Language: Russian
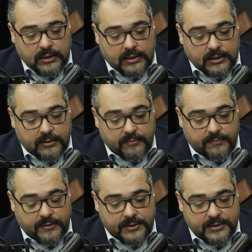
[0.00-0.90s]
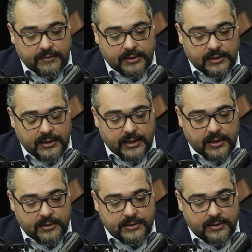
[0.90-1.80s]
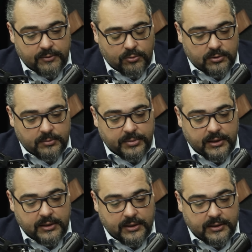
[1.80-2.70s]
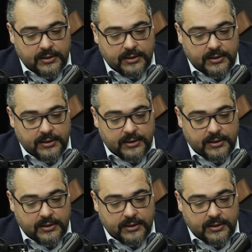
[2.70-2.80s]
А, в Северной Корее, к северу от Пхеньяна,